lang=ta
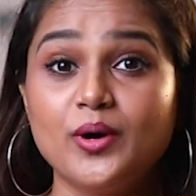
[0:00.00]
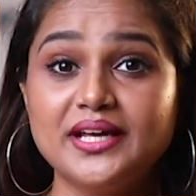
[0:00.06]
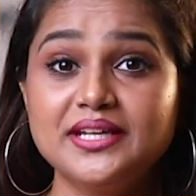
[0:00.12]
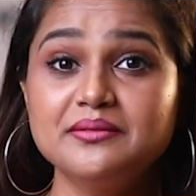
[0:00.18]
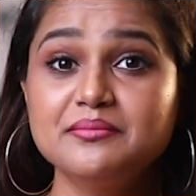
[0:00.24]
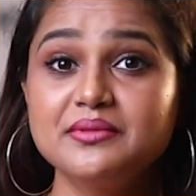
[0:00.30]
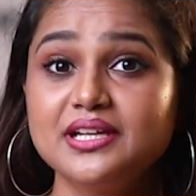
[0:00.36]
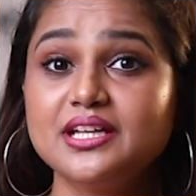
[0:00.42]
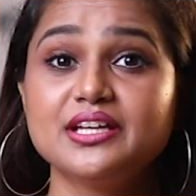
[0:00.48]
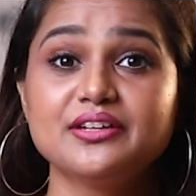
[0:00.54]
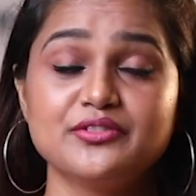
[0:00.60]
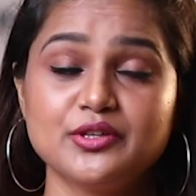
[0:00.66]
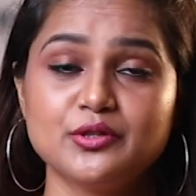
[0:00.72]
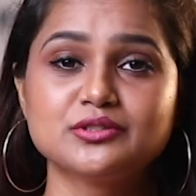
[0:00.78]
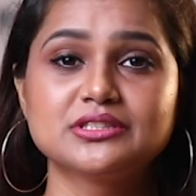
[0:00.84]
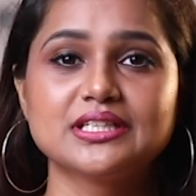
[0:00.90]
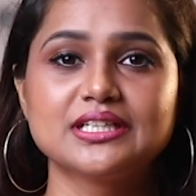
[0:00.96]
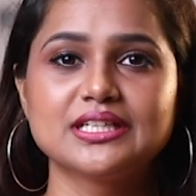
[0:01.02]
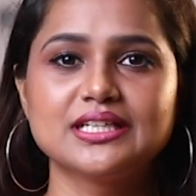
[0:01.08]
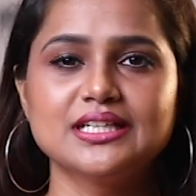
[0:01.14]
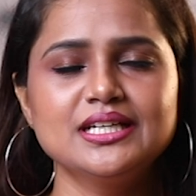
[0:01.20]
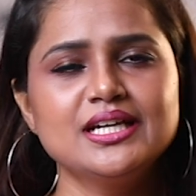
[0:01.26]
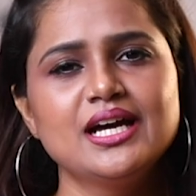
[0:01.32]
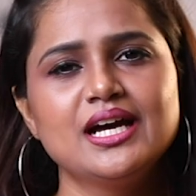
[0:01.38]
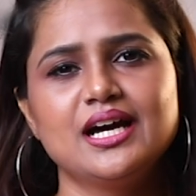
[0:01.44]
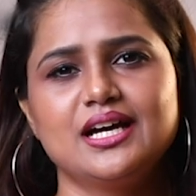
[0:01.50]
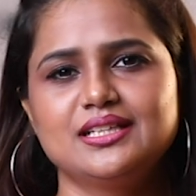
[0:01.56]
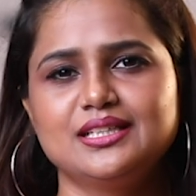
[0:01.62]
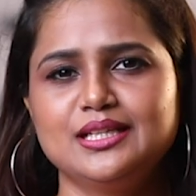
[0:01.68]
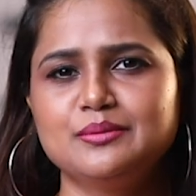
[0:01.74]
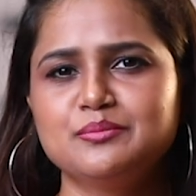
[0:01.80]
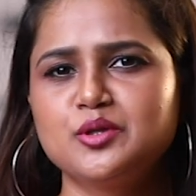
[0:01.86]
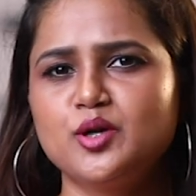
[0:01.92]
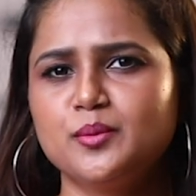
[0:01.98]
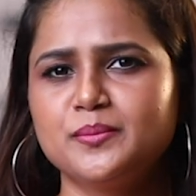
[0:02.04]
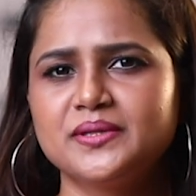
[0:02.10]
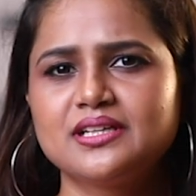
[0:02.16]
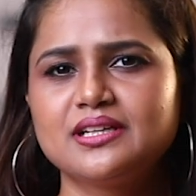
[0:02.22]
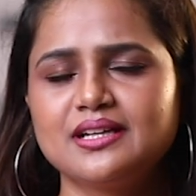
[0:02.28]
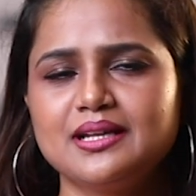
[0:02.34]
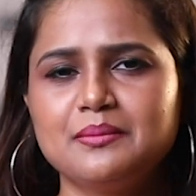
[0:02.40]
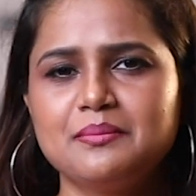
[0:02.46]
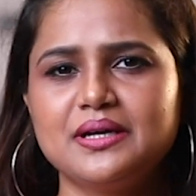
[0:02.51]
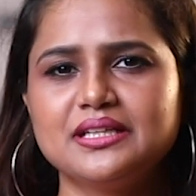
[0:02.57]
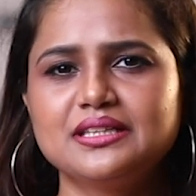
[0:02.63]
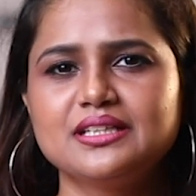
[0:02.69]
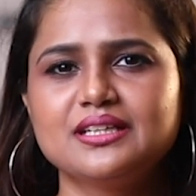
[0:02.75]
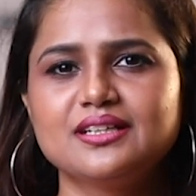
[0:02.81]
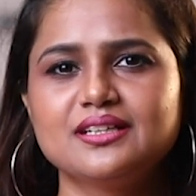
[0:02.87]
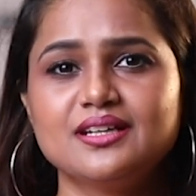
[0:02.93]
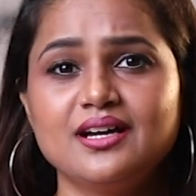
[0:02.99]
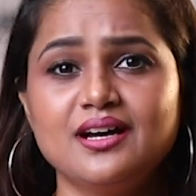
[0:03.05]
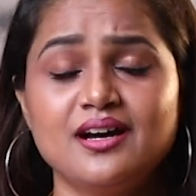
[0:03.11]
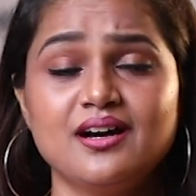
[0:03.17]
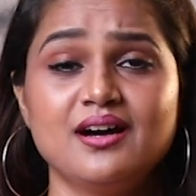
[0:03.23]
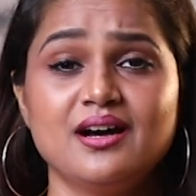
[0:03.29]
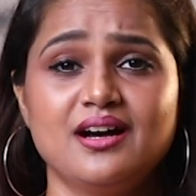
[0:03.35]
ஒன் மில்லியன் வியூஸ் இருக்குது அதுலேயும் கமெண்ட்லலாம் பார்த்தீங்கன்னா